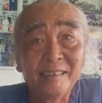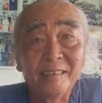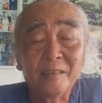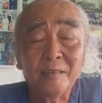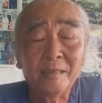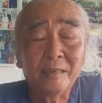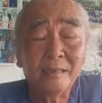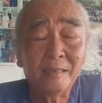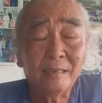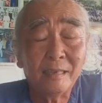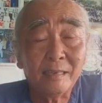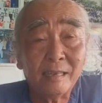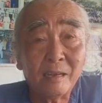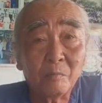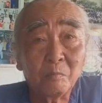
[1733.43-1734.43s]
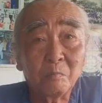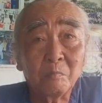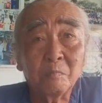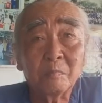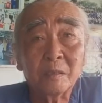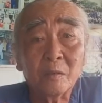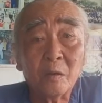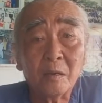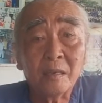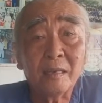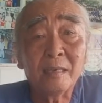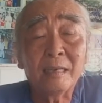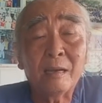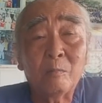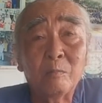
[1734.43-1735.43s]
cho nên à, không cho
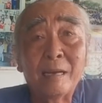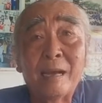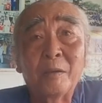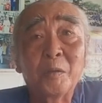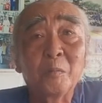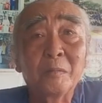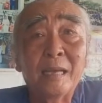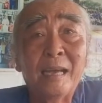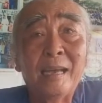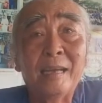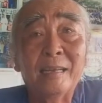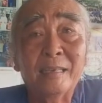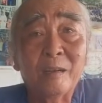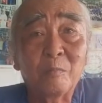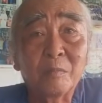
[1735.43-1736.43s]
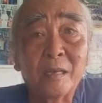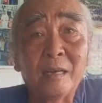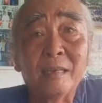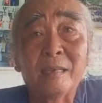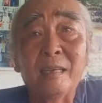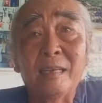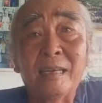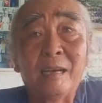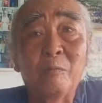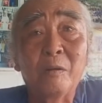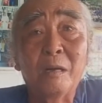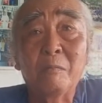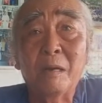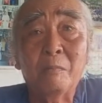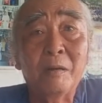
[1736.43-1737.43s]
nên đồng đạo chúng ta trong thời kỳ hào
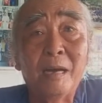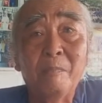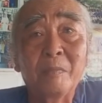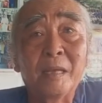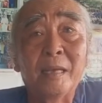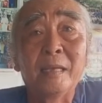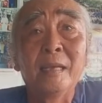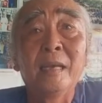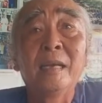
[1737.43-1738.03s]
ân mạt pháp này